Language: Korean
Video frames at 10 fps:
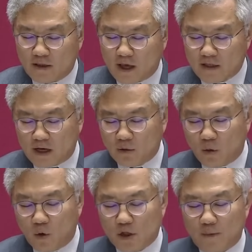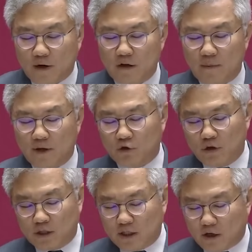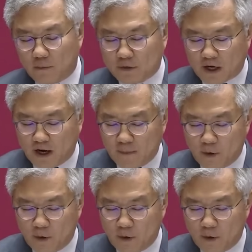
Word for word: 대장동 50억 클럽의 주역인 검찰,